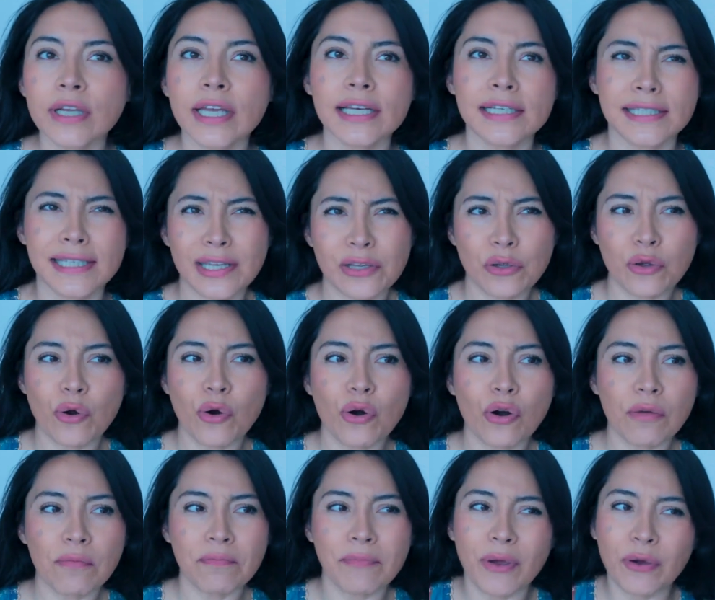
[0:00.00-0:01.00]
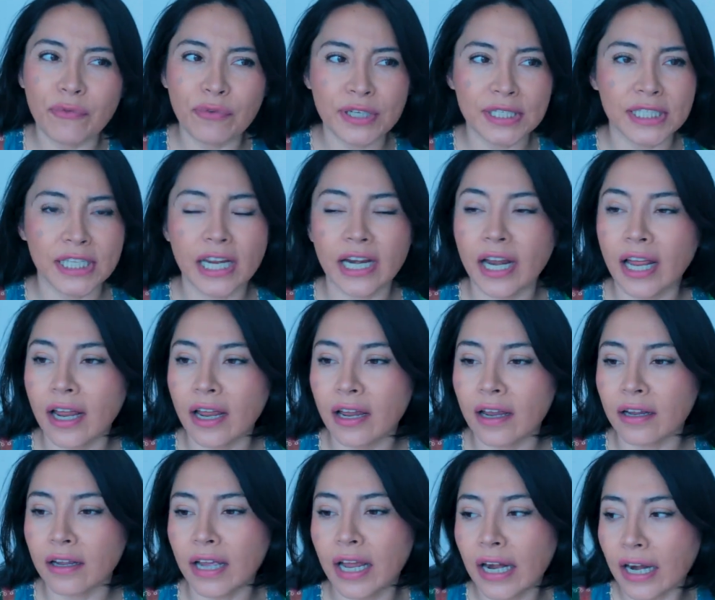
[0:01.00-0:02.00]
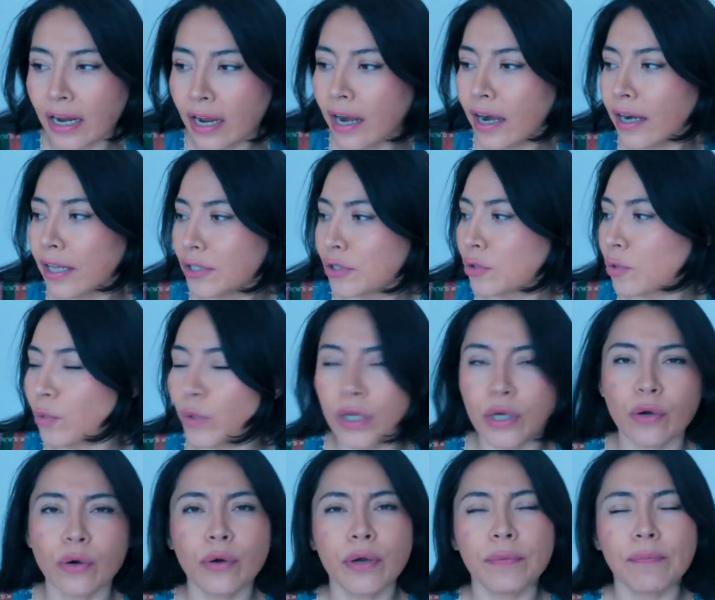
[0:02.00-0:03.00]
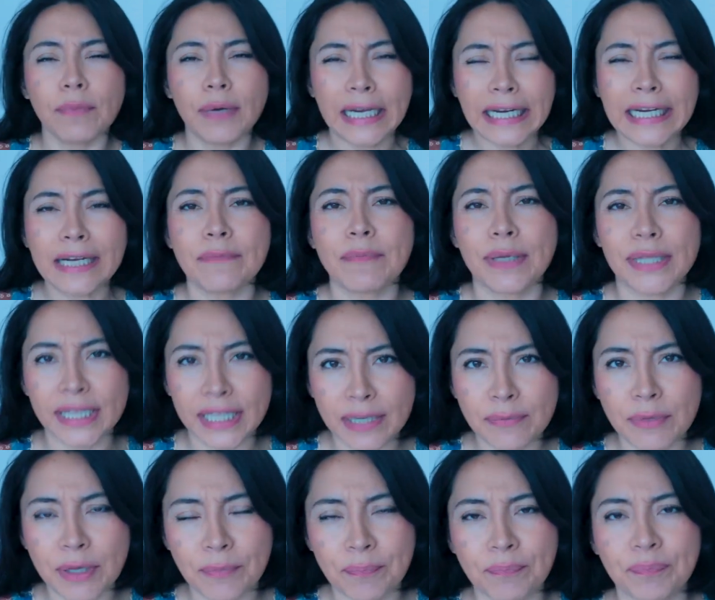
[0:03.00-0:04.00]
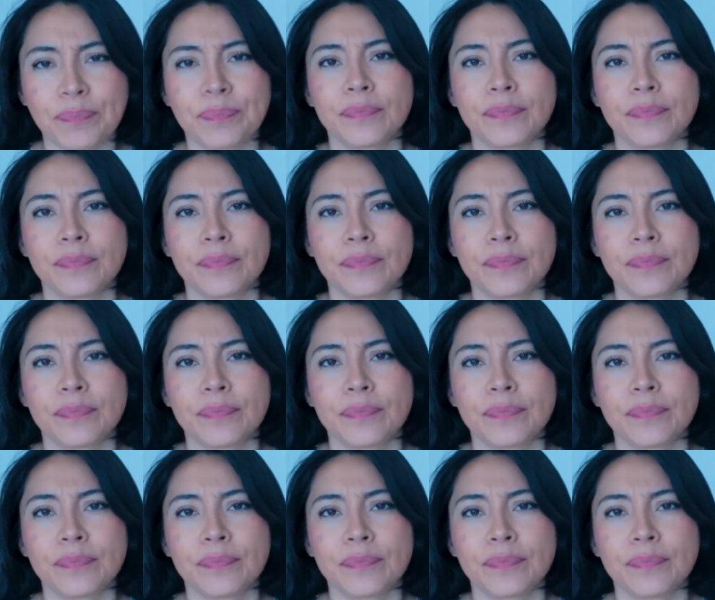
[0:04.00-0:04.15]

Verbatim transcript: que el señor me ofreciera cargar a su hijo en plena pandemia.